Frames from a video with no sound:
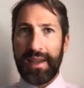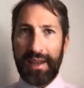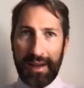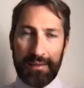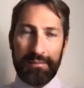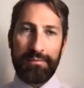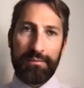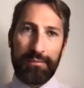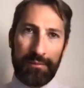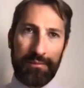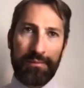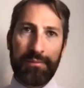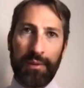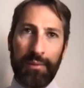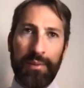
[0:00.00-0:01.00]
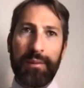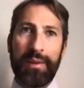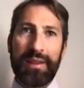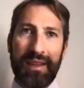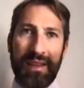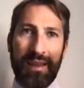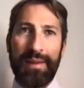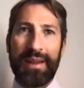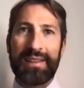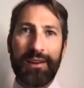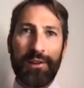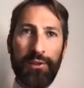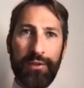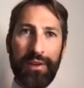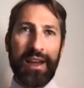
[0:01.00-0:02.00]
che era propriamente chiamata
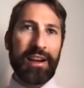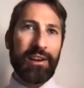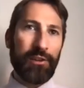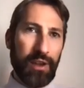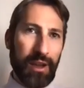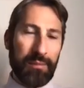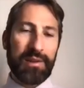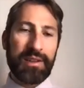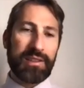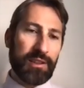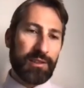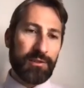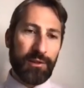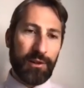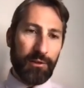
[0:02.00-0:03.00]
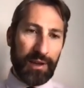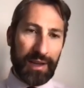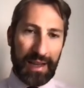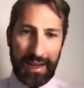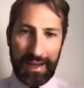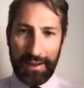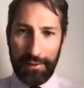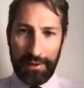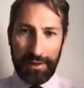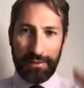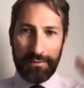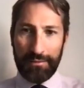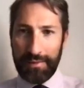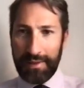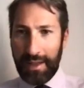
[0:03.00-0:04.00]
governo e amministrazione locale,
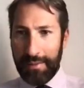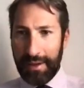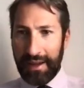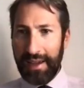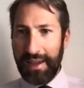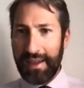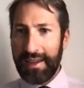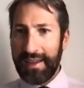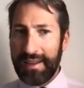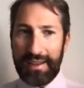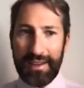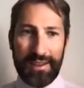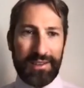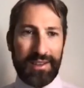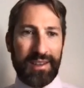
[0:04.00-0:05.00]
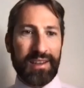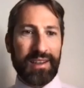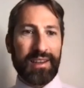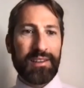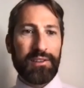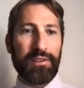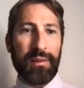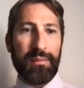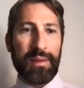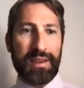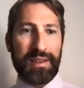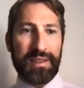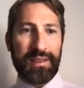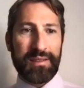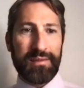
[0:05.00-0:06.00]
quindi un tema che cioè che, che, dovrebbe
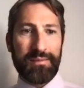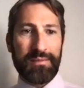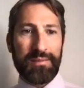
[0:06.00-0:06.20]
essere,